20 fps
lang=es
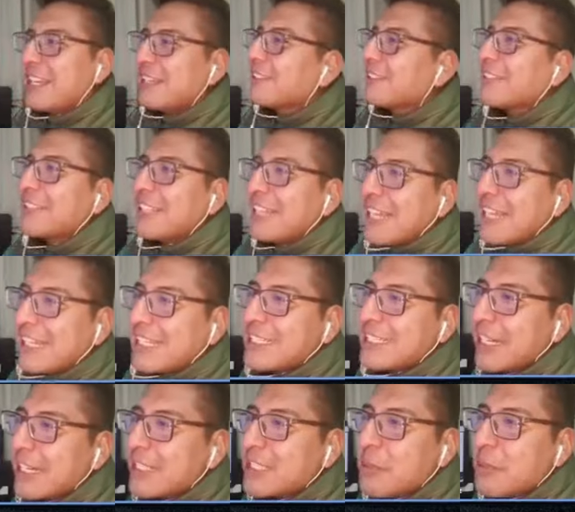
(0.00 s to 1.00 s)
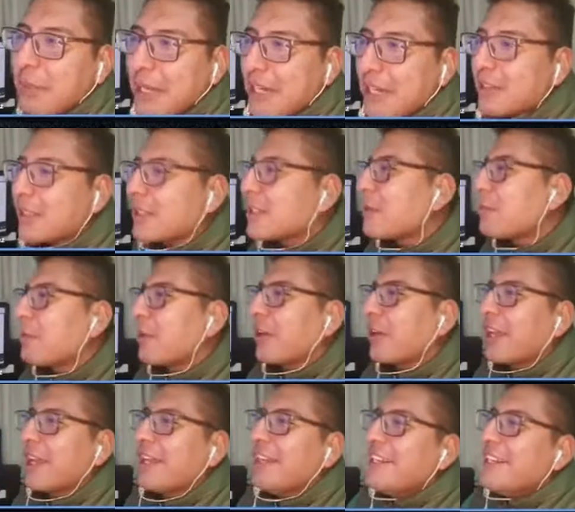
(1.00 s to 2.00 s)
gente. Tenía que hacer ese paréntesis
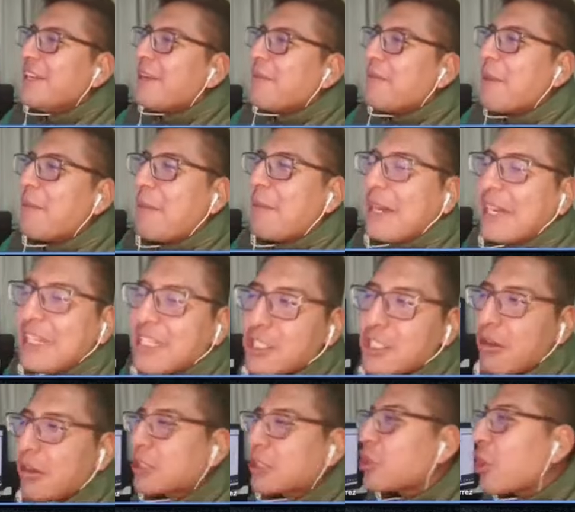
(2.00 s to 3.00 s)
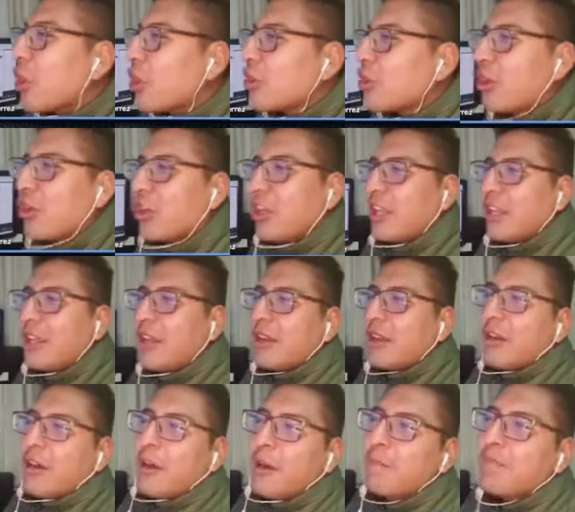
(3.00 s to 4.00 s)
porque me pareció erróneo lo que
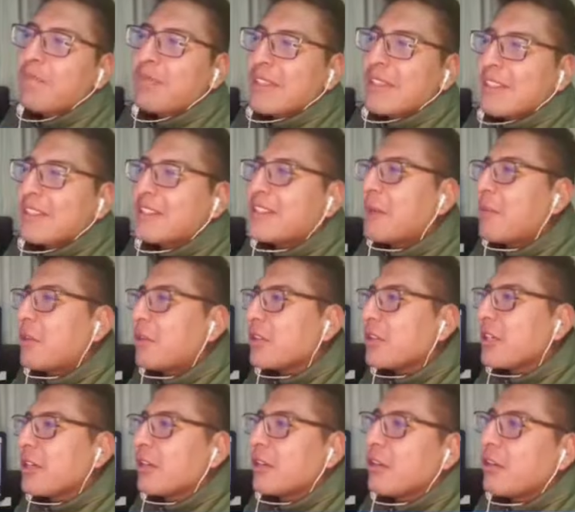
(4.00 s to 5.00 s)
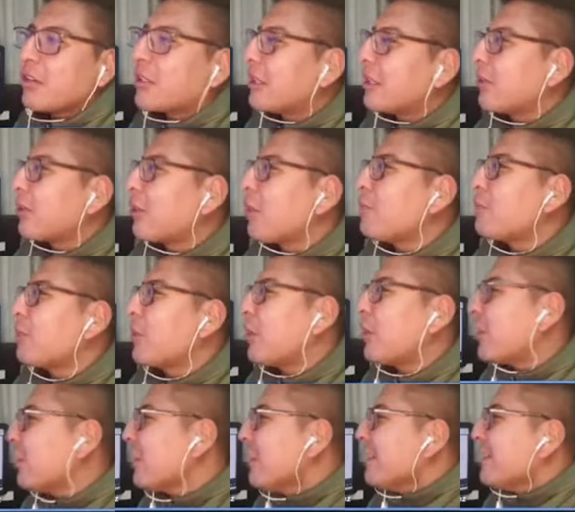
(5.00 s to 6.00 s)
dijo Ramondino, ¿no? Creo que hoy por
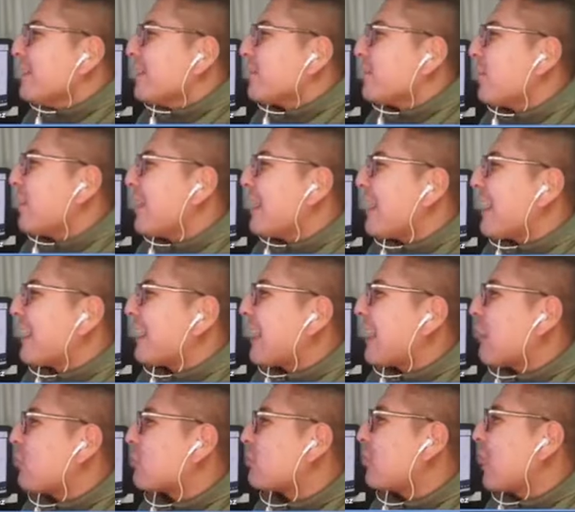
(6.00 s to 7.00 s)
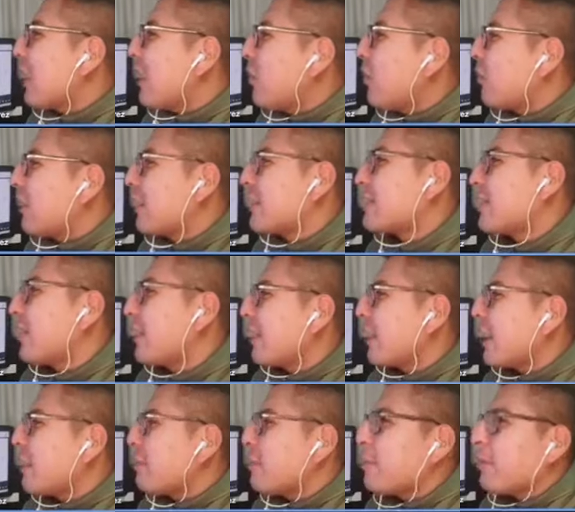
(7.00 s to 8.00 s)
hoy no le llegan a los talones
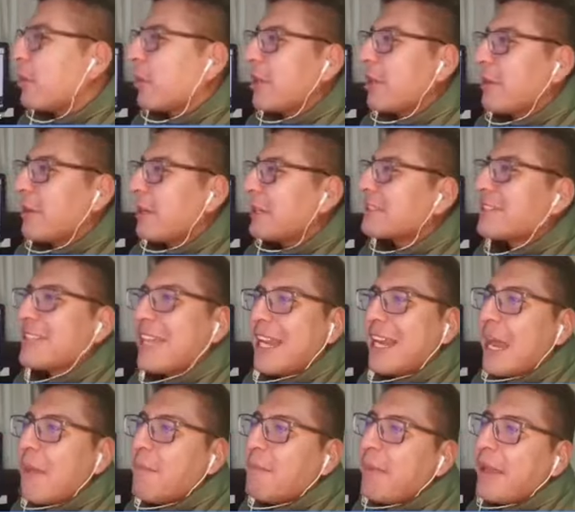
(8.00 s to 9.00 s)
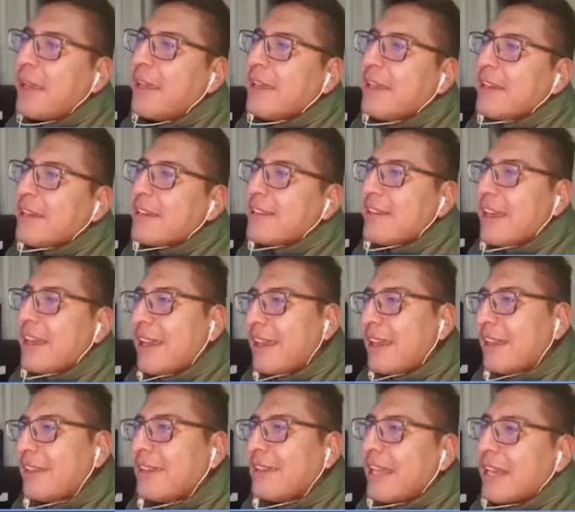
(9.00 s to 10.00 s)
eh, el Pipo Jiménez, ni al Lampi,
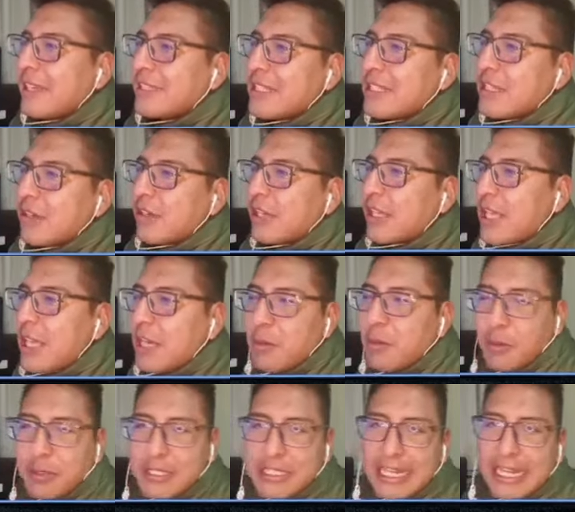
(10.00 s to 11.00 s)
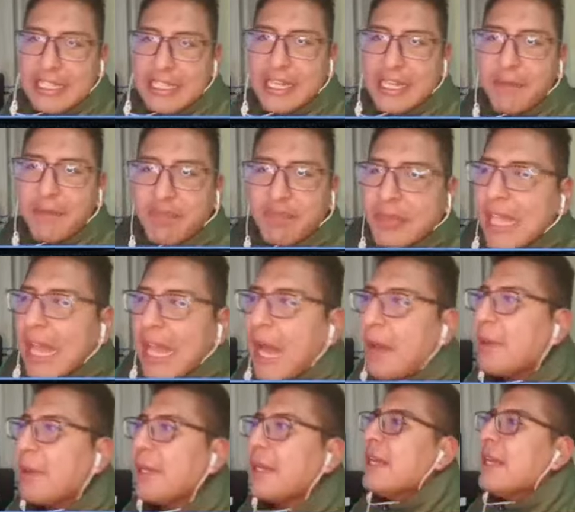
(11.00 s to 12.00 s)
ni, al señor Guillermo Vizcarra.
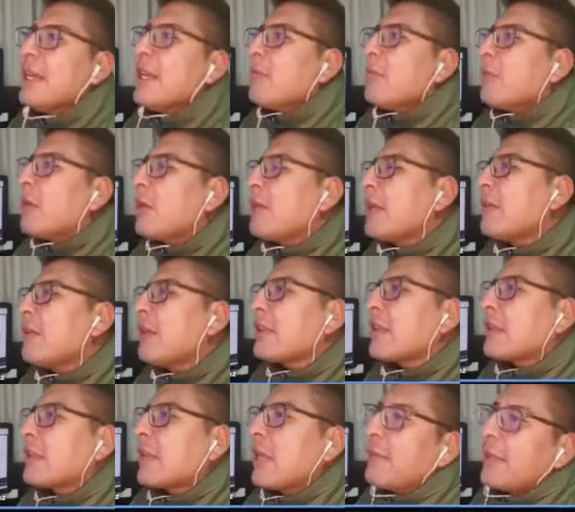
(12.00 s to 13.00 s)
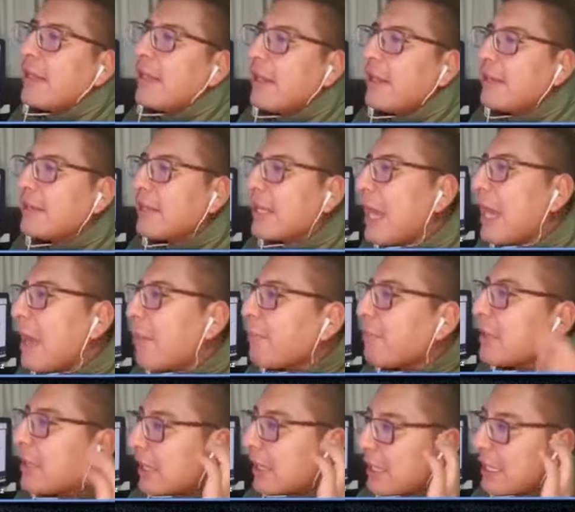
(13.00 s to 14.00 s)
A ver, volviendo a este tema de, de
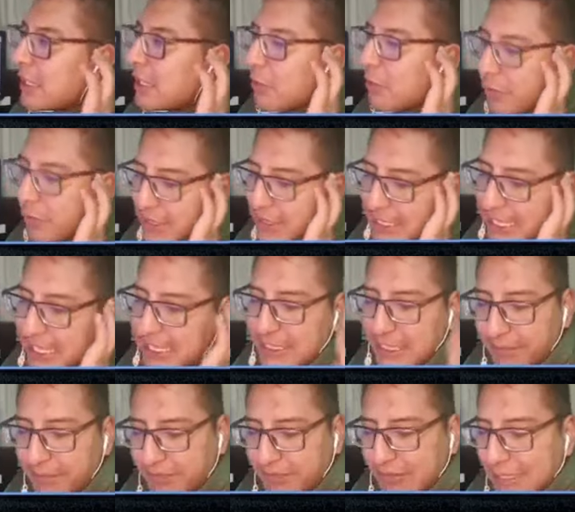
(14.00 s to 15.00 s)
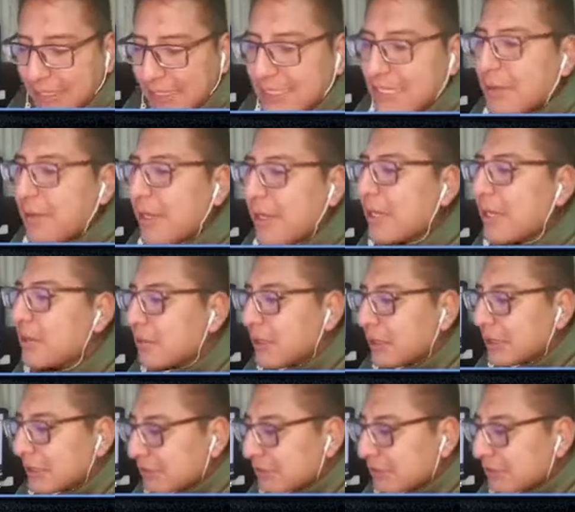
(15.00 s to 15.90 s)
Lampi y de Guillermo Vizcarra. Si bien